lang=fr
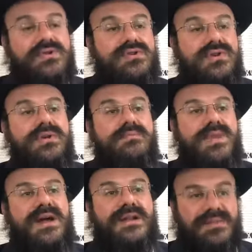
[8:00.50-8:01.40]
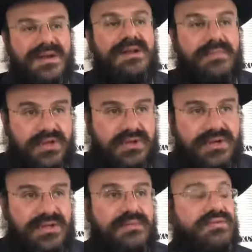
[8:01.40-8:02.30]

Dieu, il parle après la majorité,